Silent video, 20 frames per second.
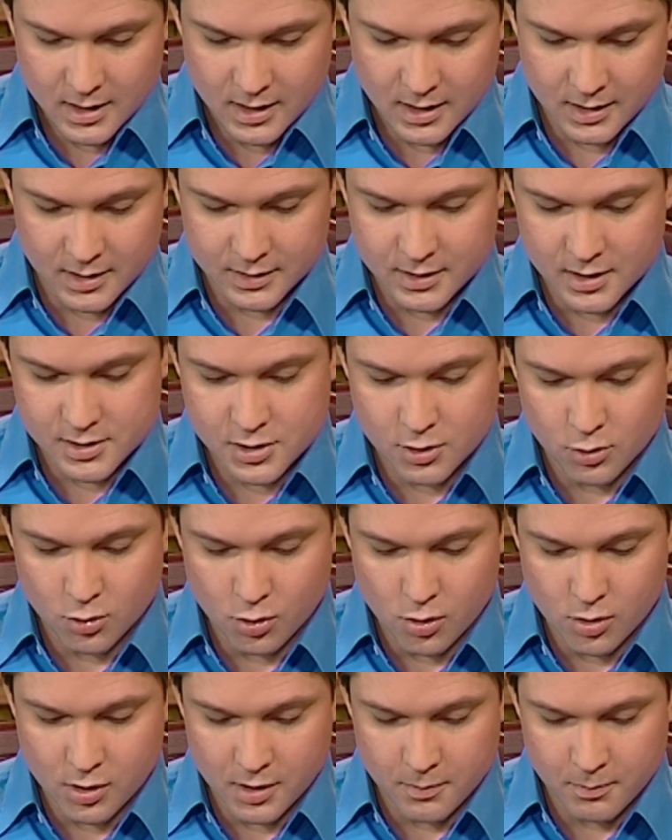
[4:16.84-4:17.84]
Иногда за
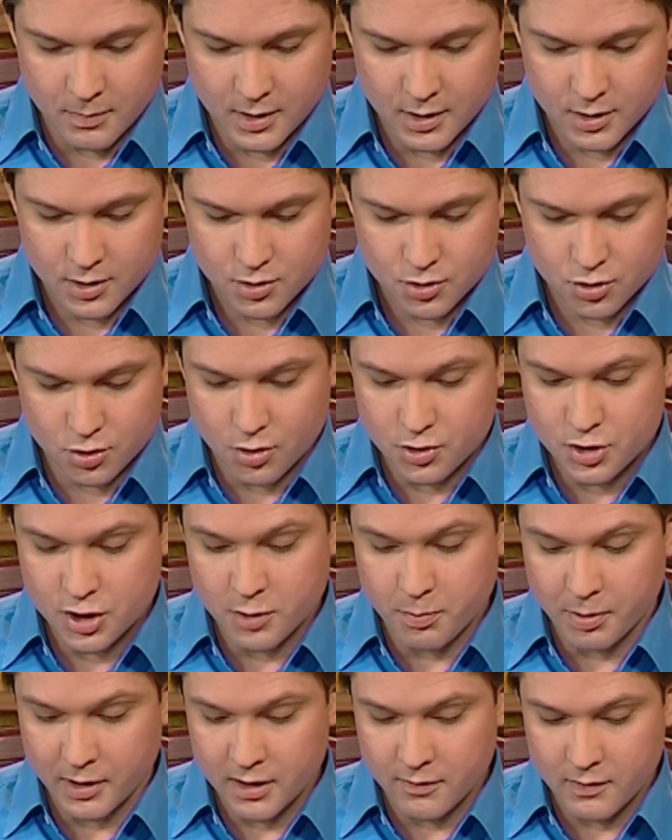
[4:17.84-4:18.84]
уроком
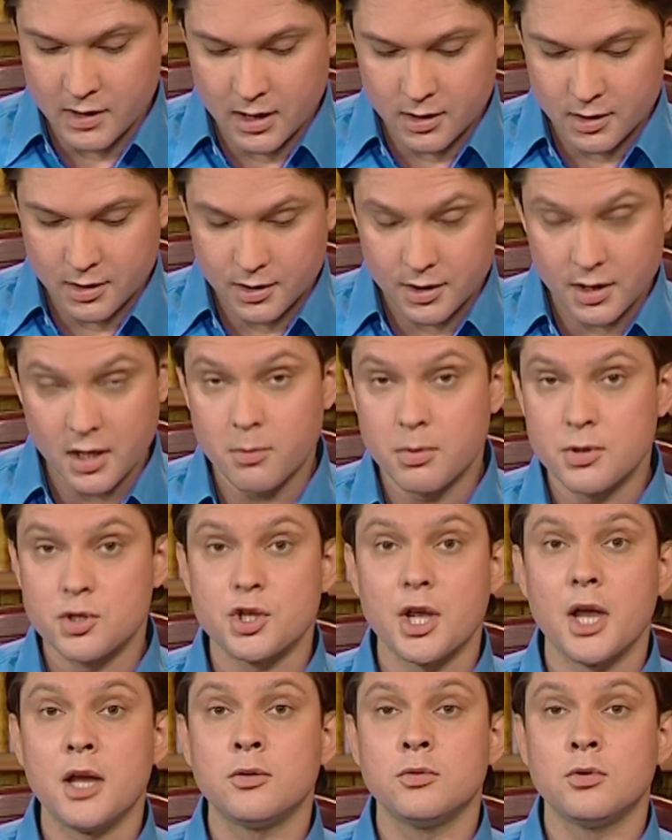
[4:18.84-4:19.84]
Жоржик проявлял
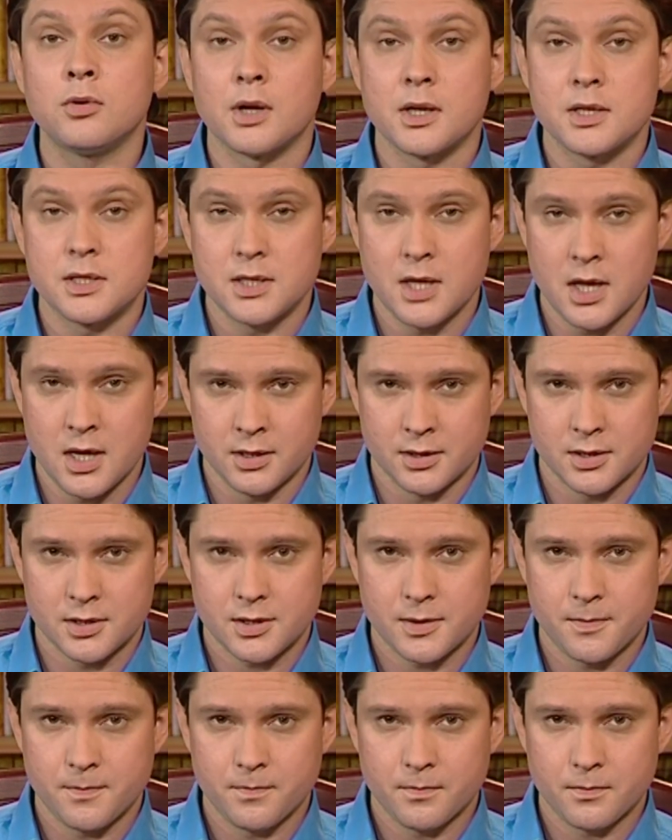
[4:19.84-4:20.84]
необычайную
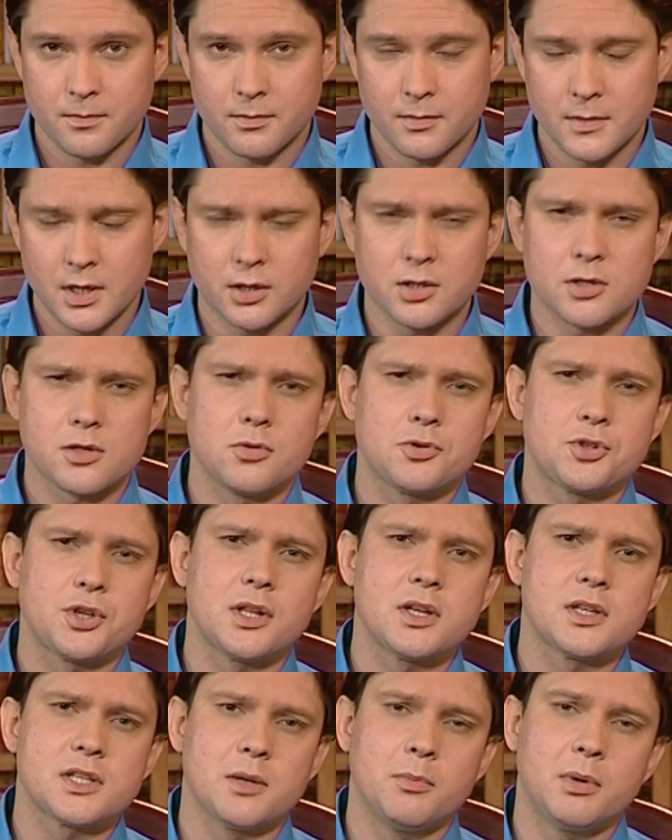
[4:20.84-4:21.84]
рассеянность. Это
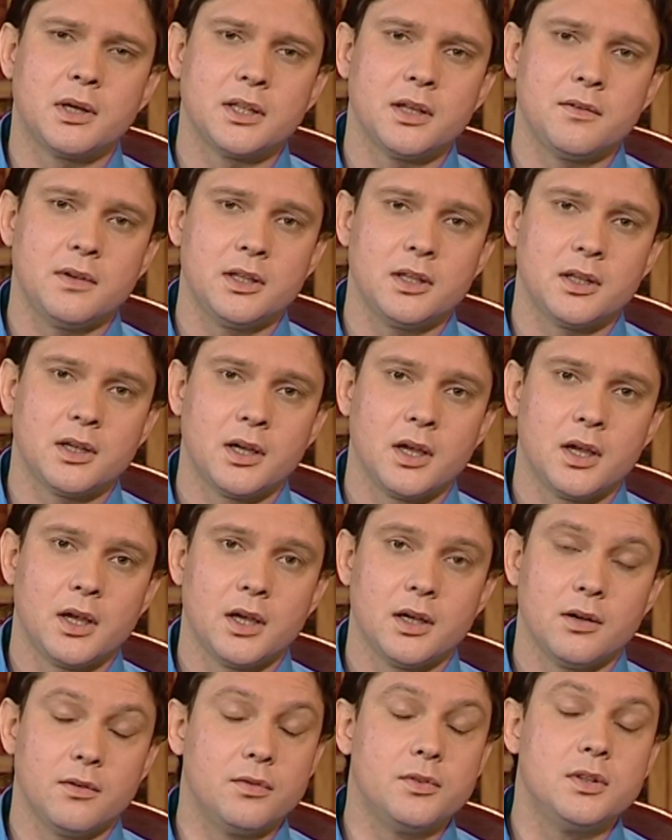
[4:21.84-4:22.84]
случалось обыкновенно
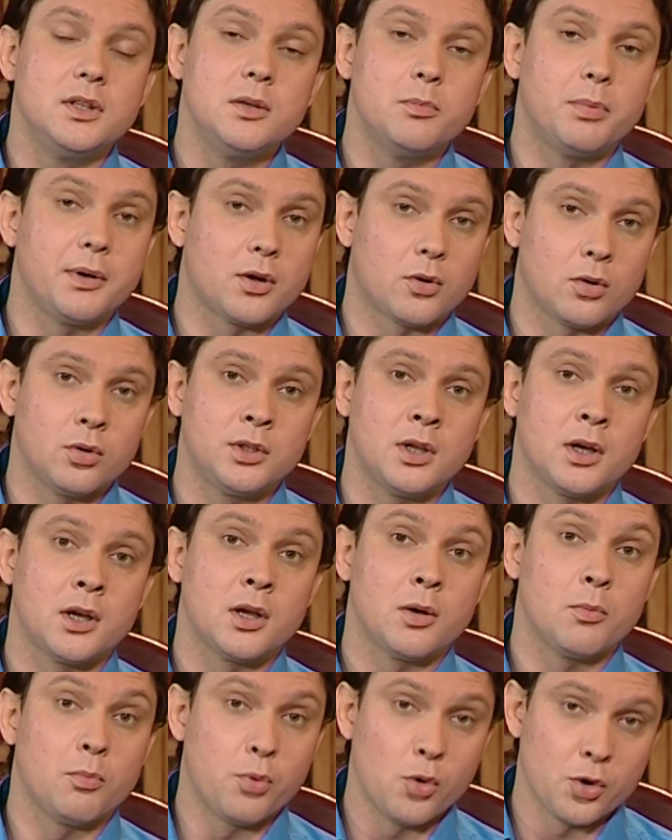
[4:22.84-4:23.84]
в дни прихода
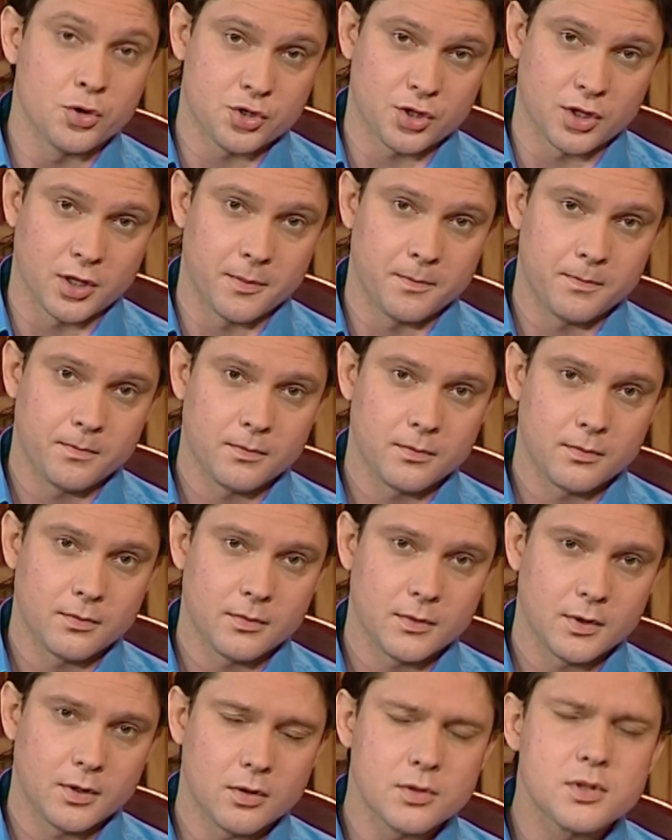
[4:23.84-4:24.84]
почты.
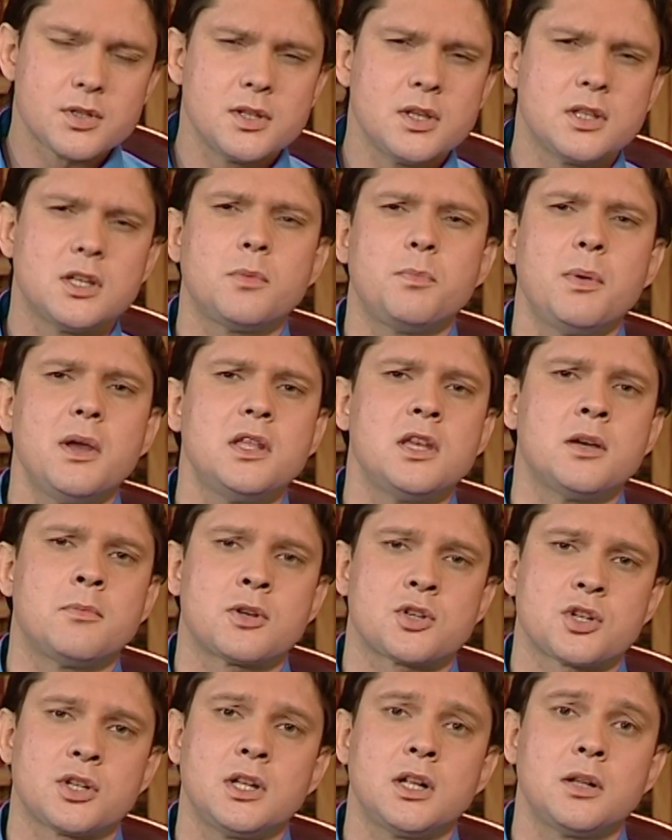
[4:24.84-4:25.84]
Он с
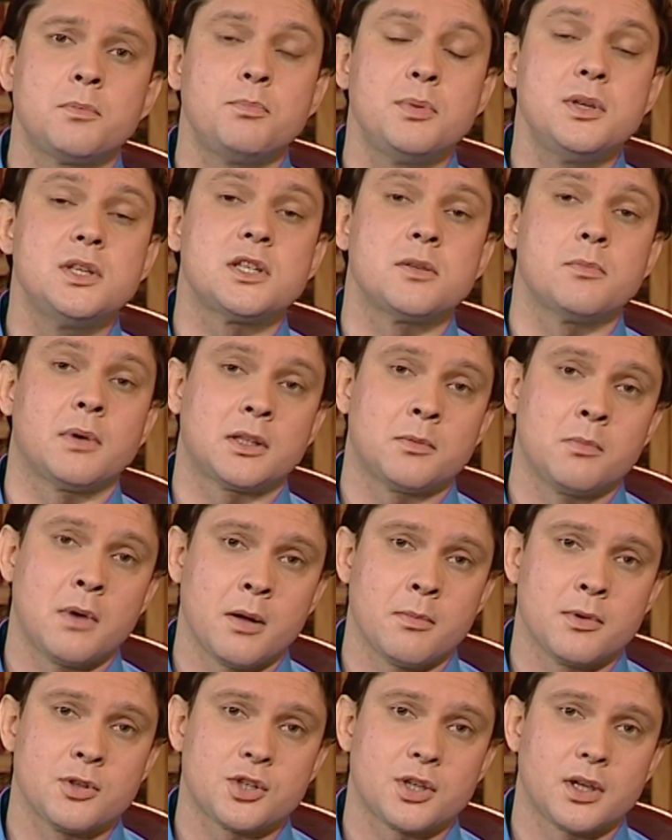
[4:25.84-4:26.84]
нетерпением ожидал писем от
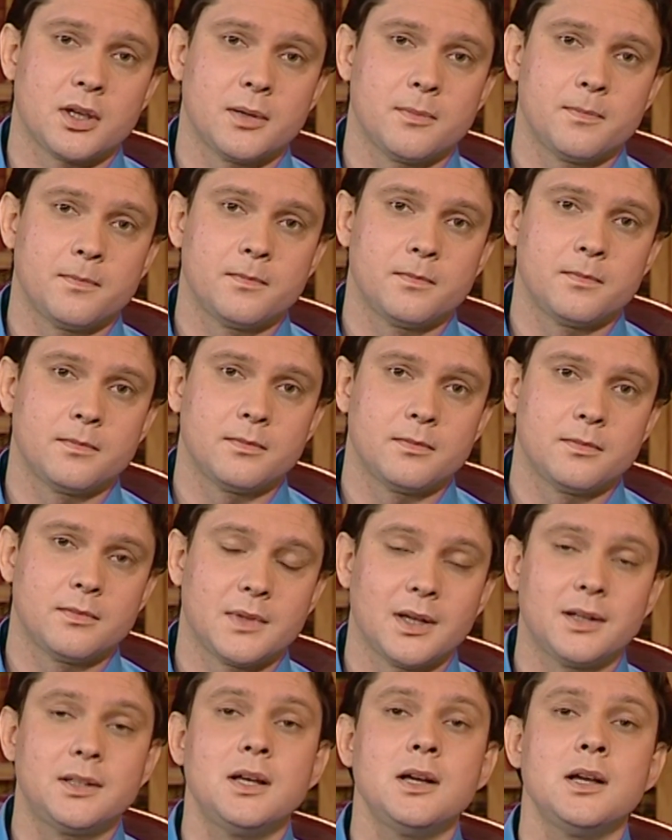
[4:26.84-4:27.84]
мамочки.
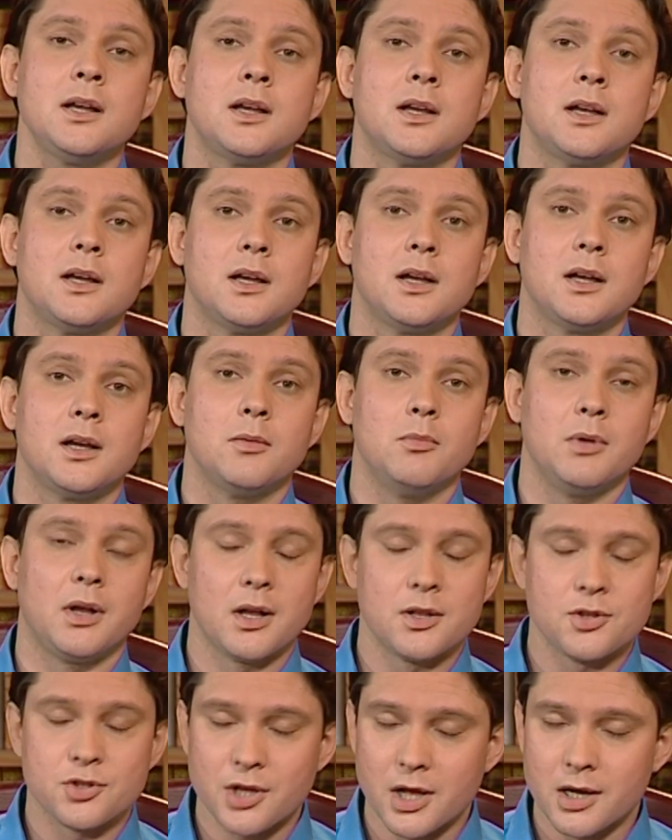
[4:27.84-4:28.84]
Тогда мы
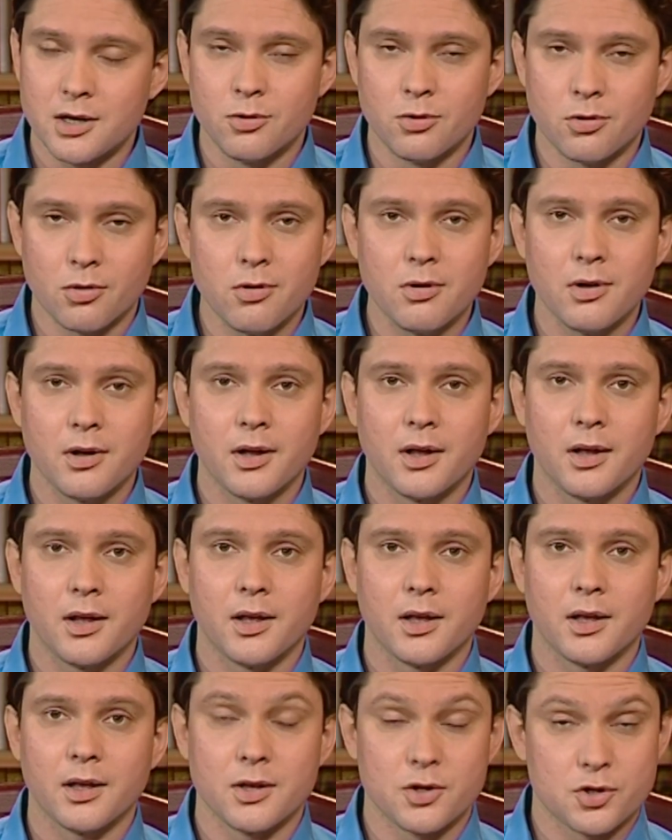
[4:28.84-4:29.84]
кончали урок
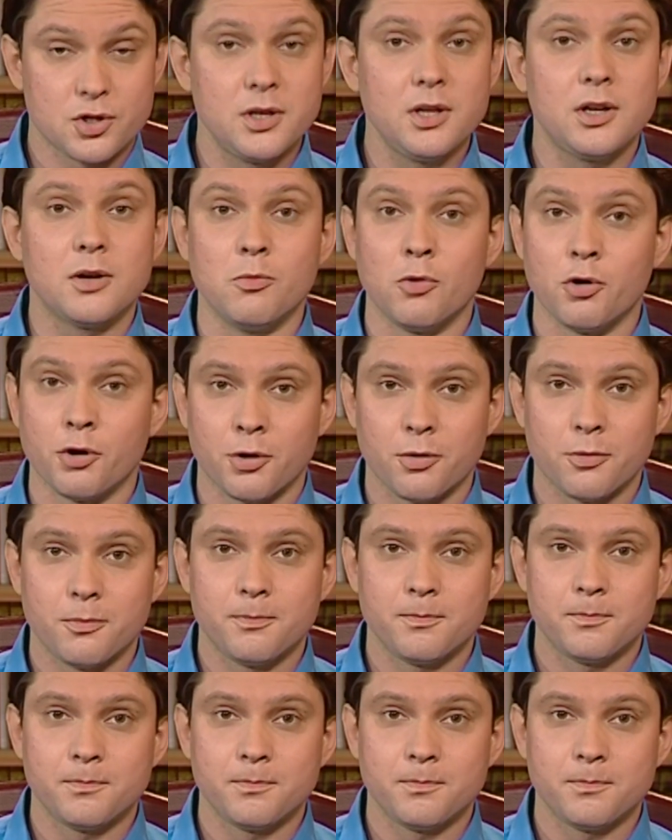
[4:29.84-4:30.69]
и шли к морю.